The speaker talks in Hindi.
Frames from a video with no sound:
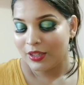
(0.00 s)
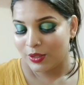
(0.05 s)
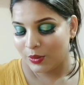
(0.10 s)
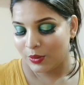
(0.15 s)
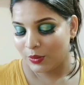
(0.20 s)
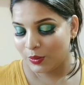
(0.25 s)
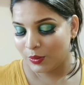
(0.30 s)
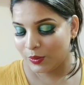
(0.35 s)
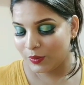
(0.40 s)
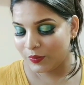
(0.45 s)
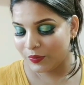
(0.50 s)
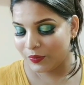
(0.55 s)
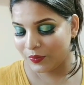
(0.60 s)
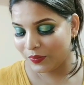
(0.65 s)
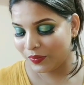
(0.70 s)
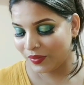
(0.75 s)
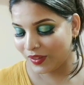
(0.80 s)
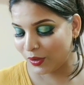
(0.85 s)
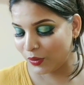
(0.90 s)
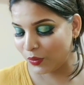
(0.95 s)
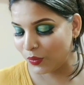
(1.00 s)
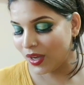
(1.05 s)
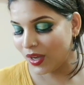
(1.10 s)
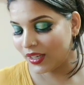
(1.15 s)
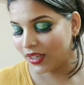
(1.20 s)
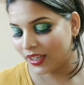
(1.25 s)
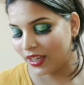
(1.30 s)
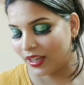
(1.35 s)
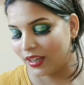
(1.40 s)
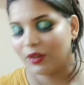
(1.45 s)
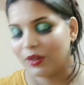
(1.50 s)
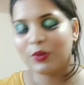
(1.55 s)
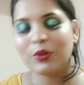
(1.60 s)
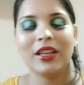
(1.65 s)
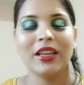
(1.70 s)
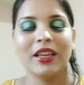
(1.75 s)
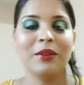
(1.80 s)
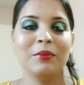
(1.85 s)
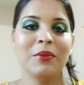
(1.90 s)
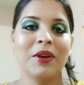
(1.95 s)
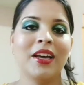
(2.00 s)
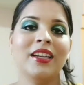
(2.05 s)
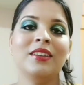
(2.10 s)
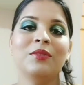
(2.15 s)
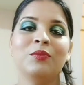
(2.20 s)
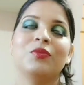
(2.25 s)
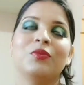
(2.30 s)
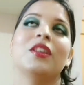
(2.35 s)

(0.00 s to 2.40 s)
सो so, हुआ क्या एक बार